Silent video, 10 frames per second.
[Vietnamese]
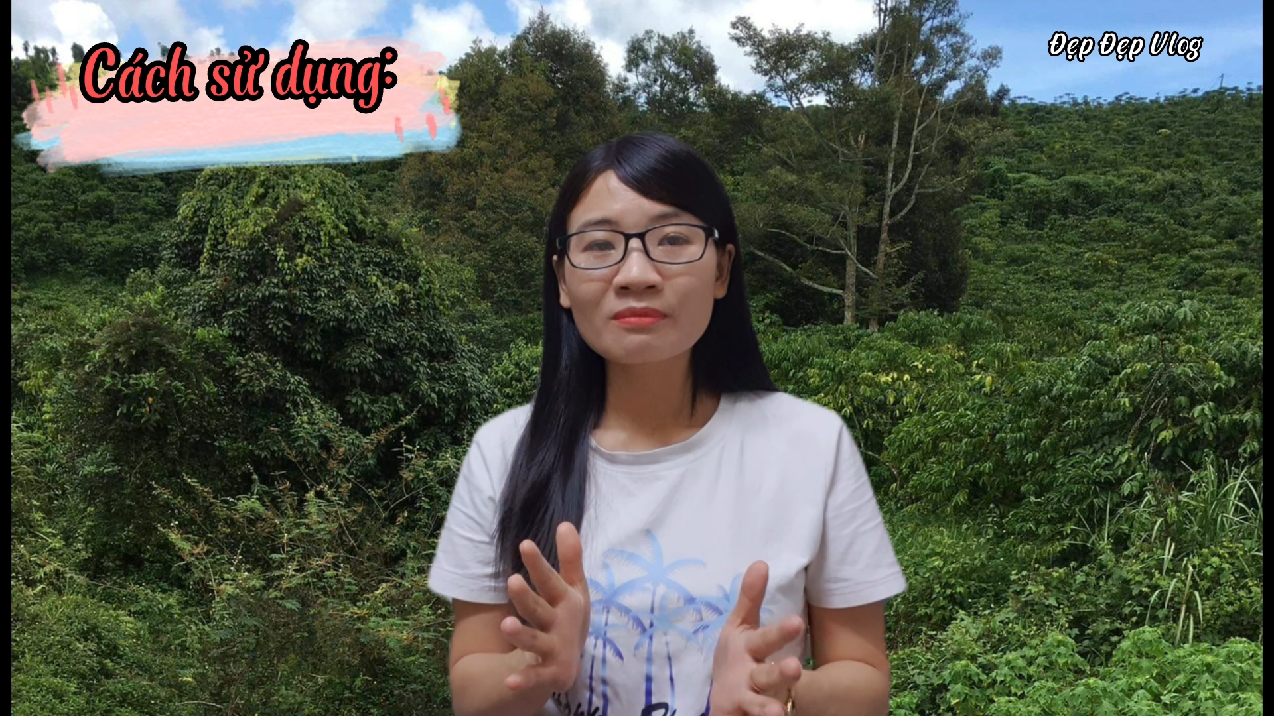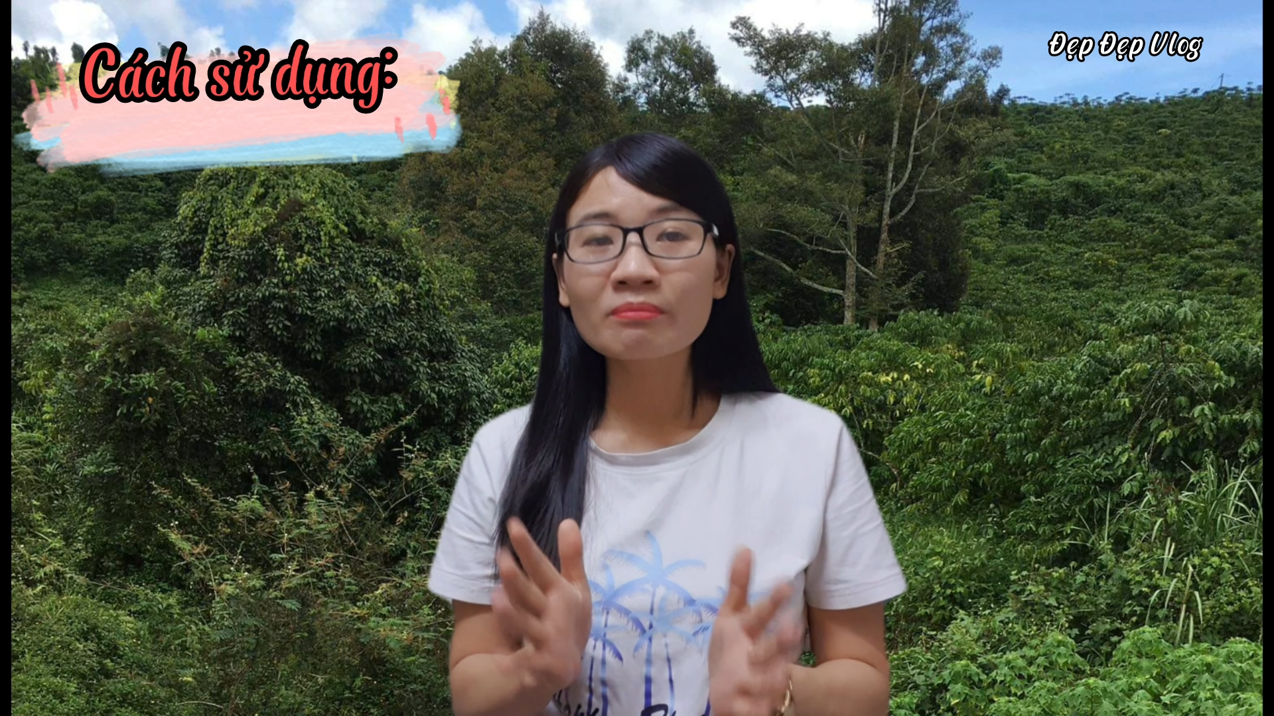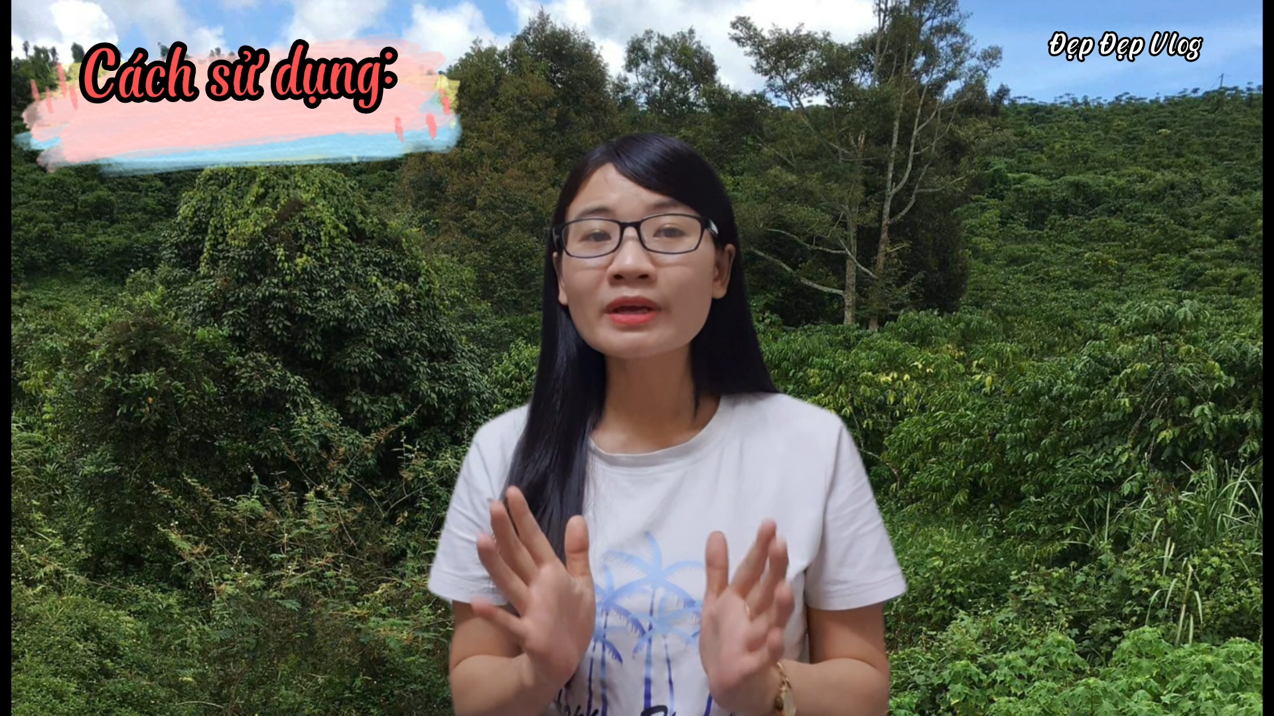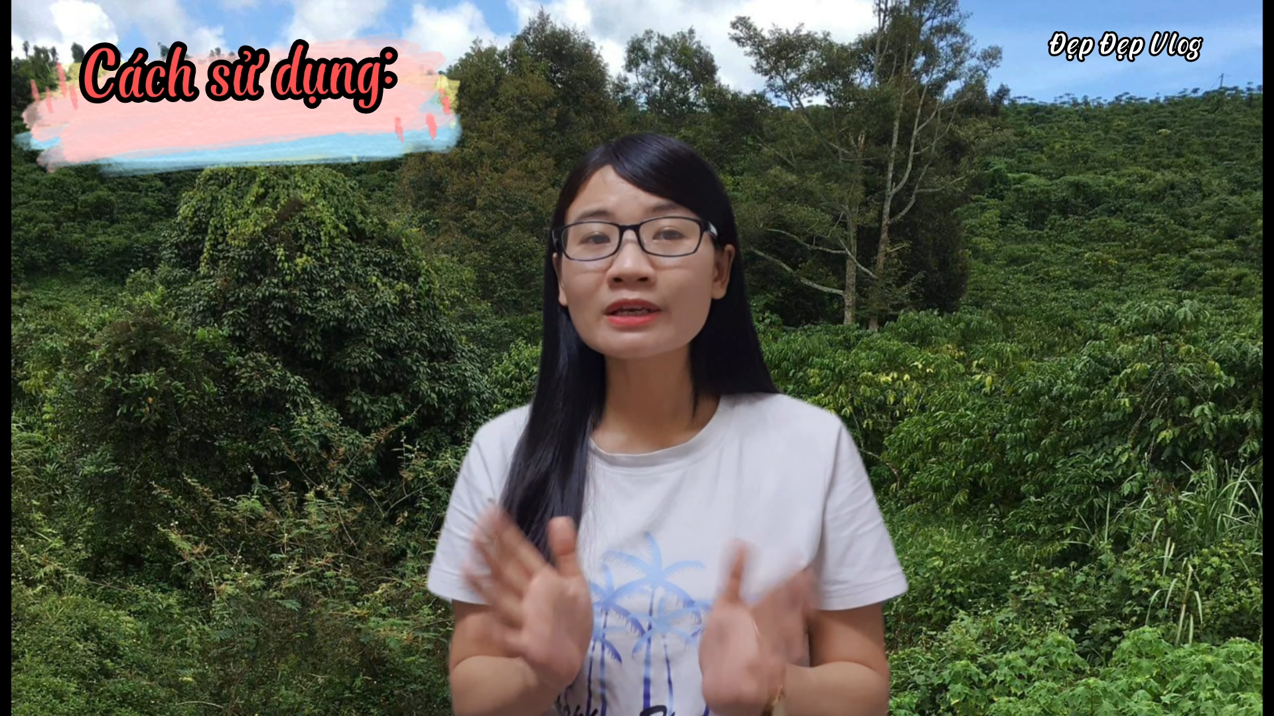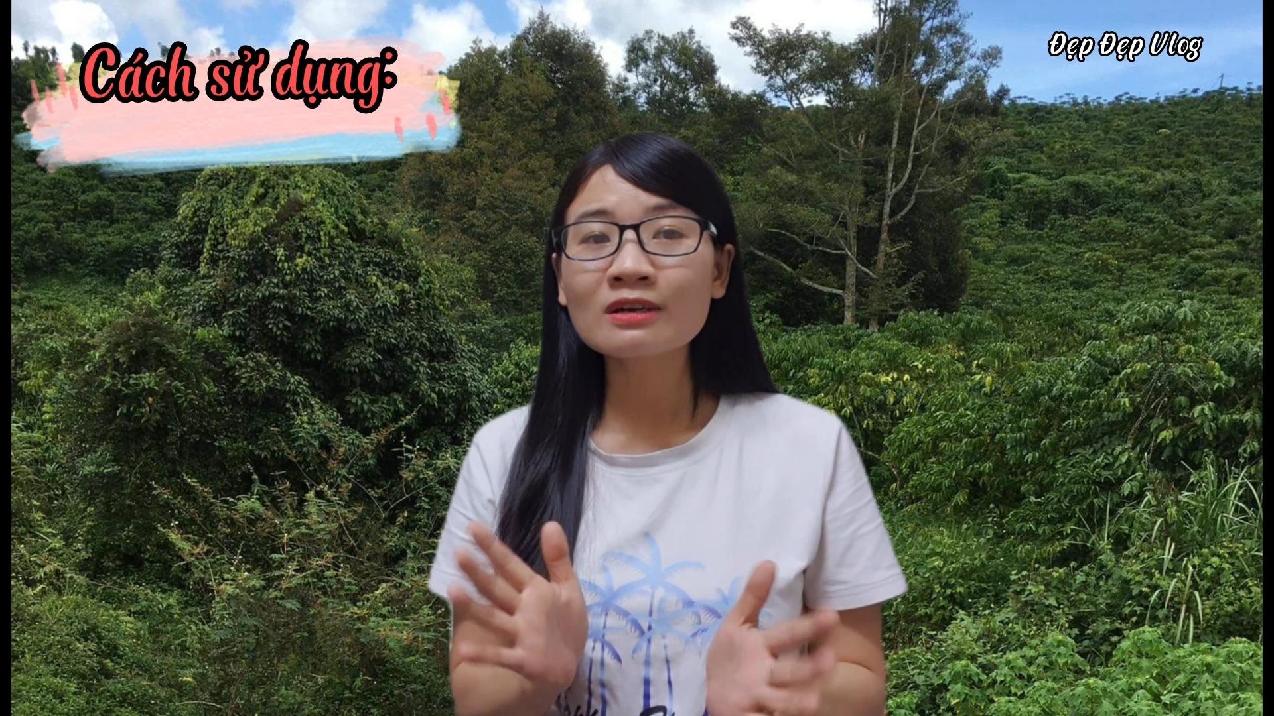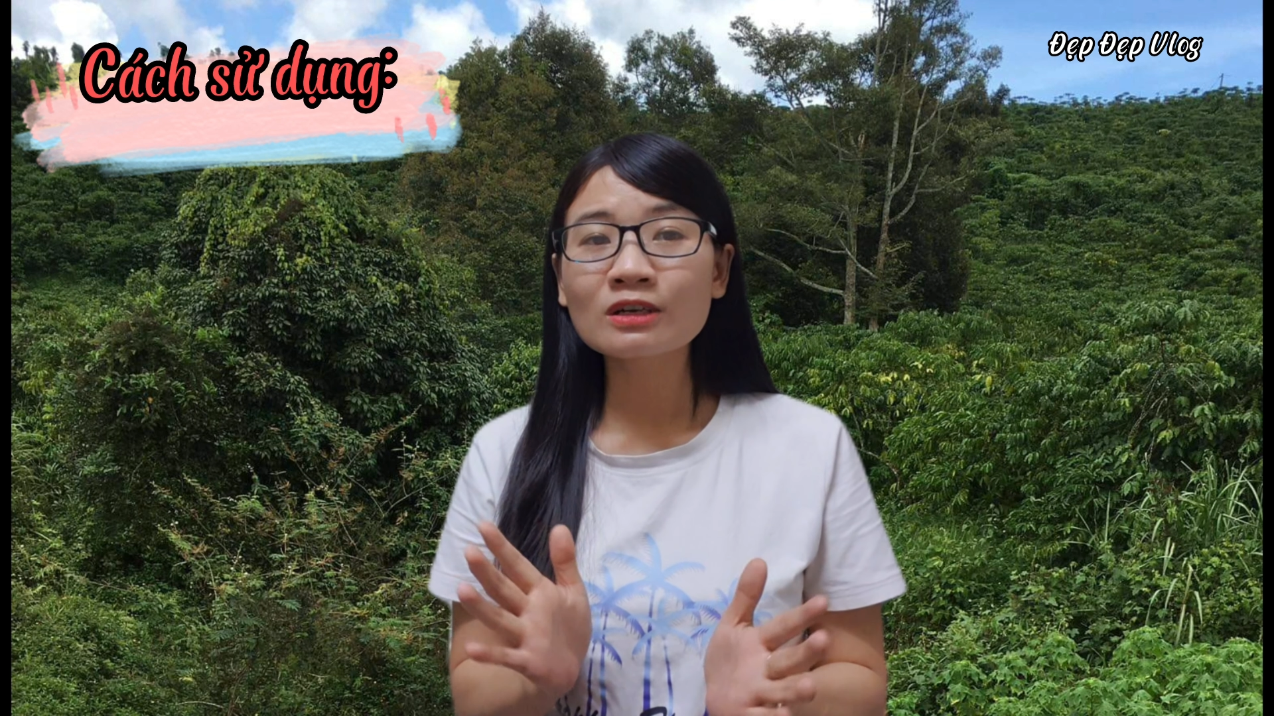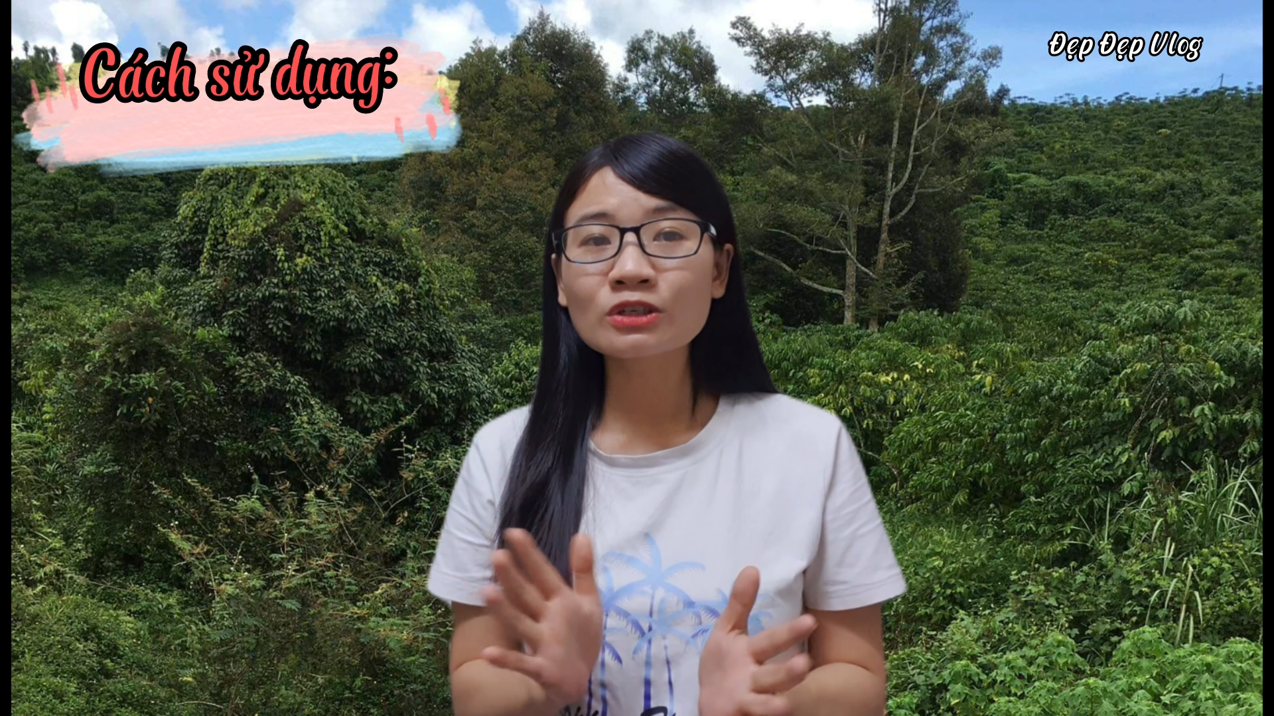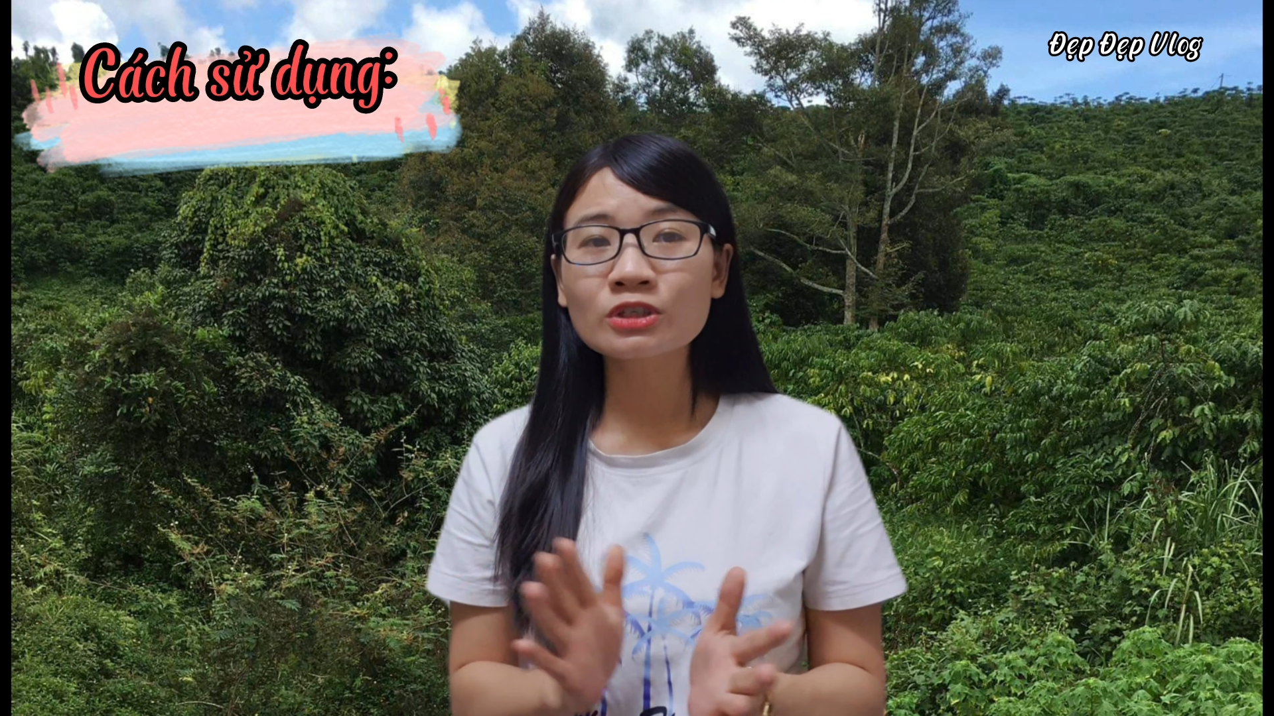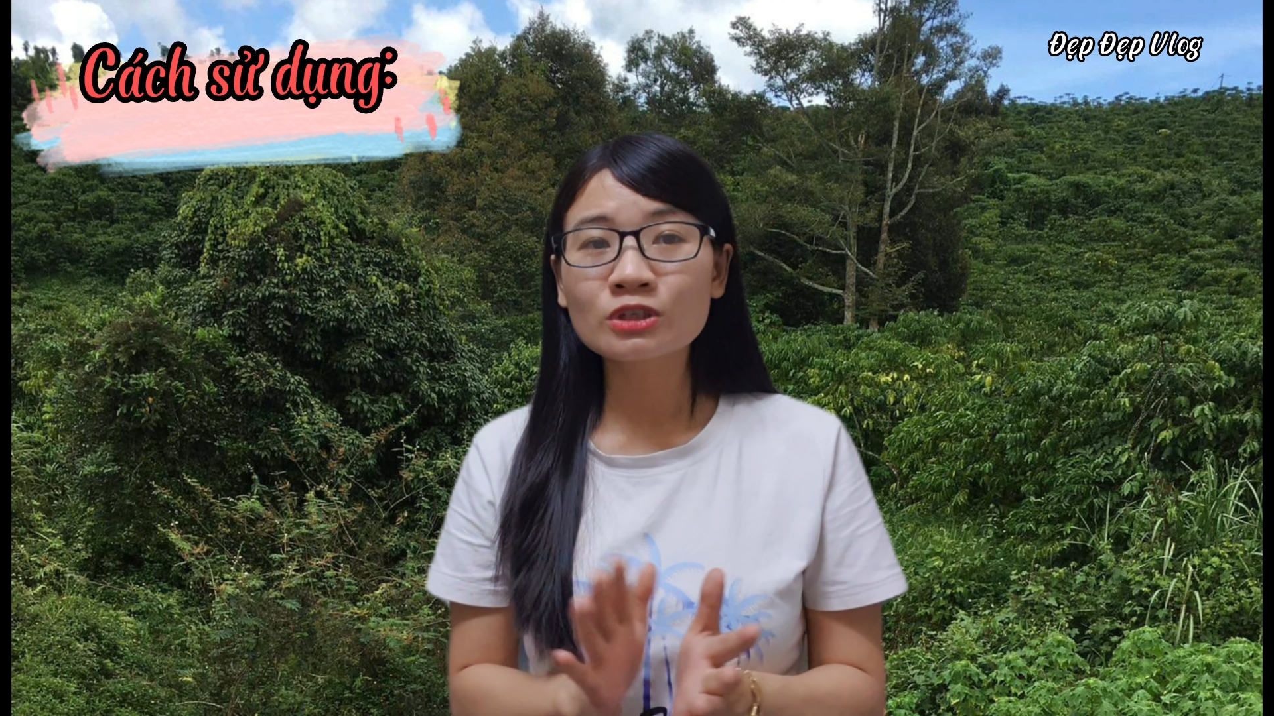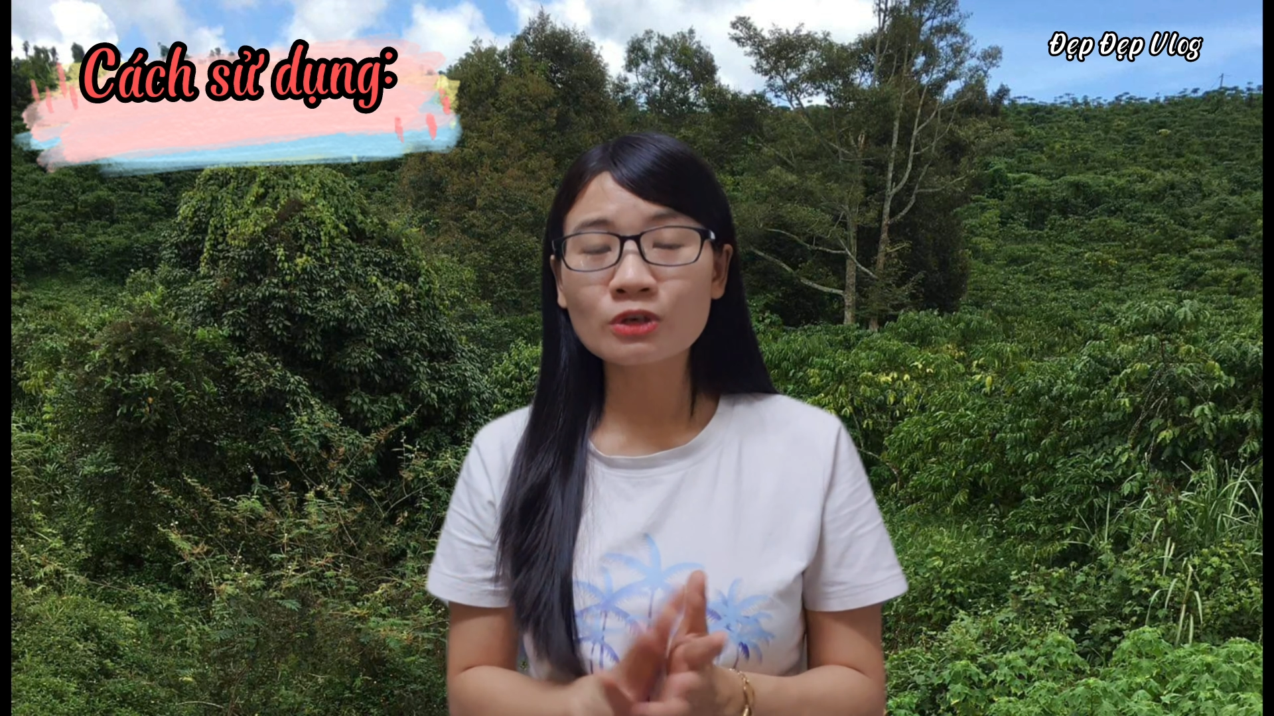bình
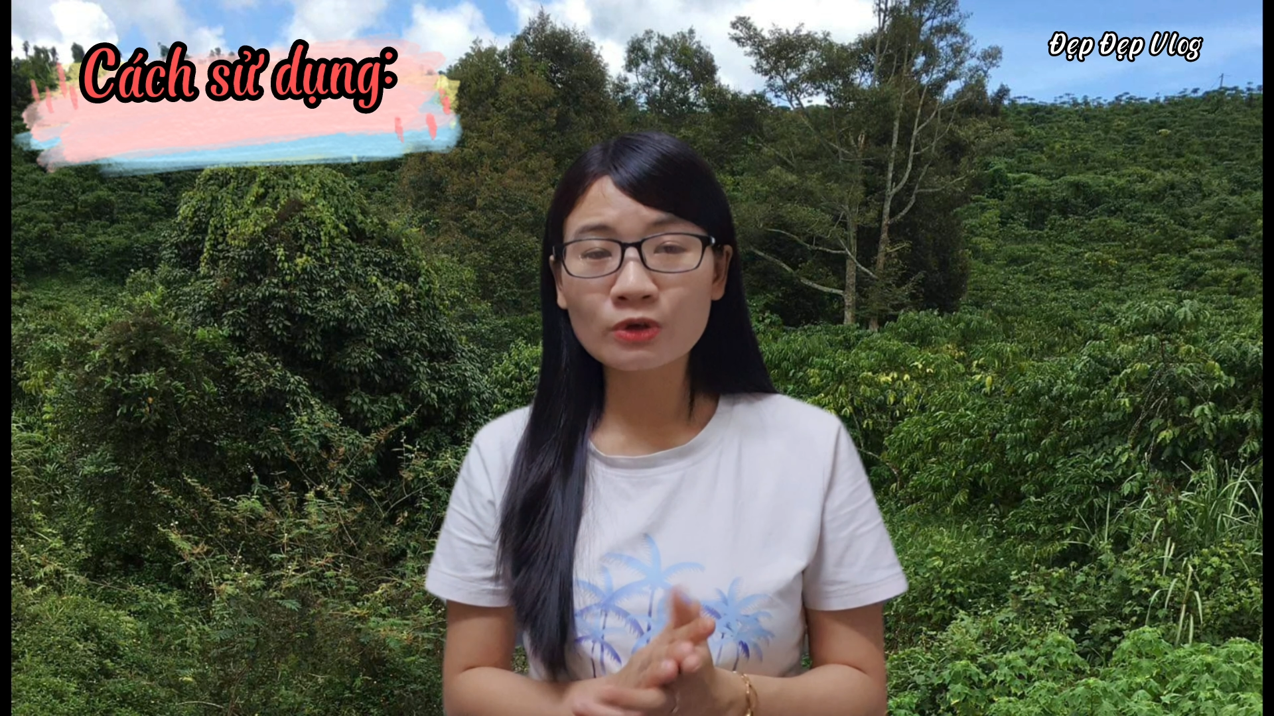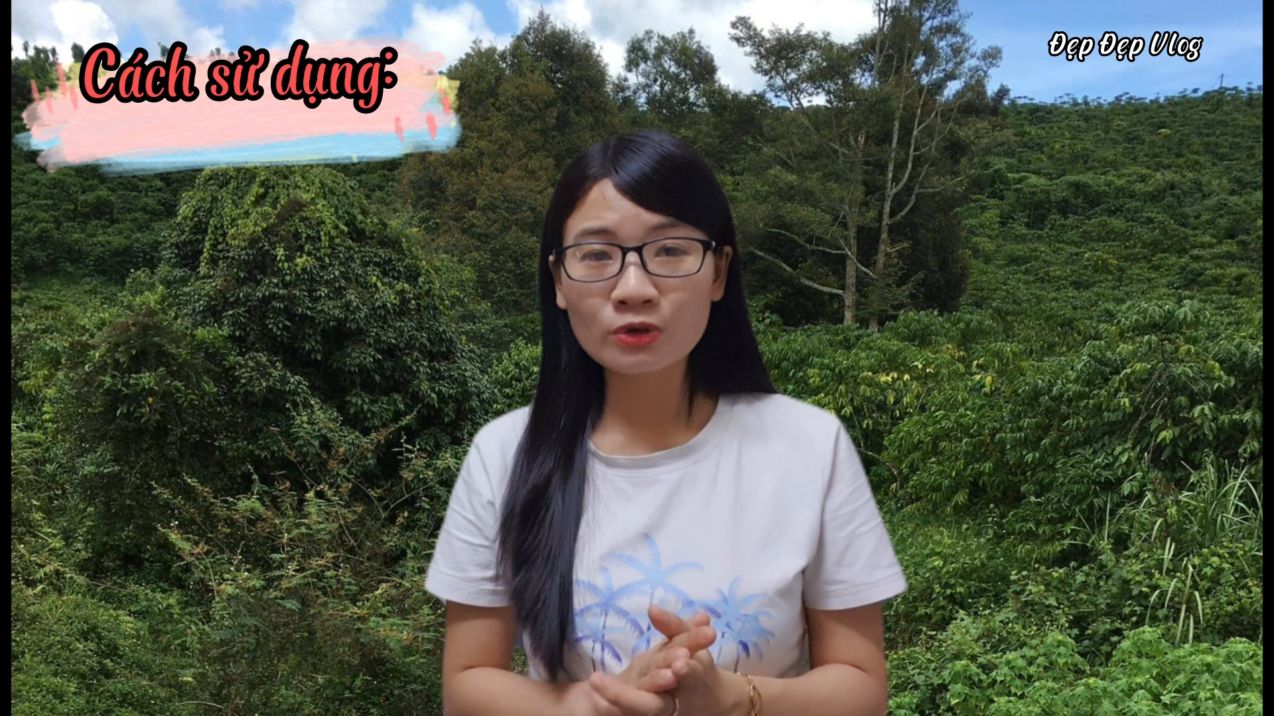thường sử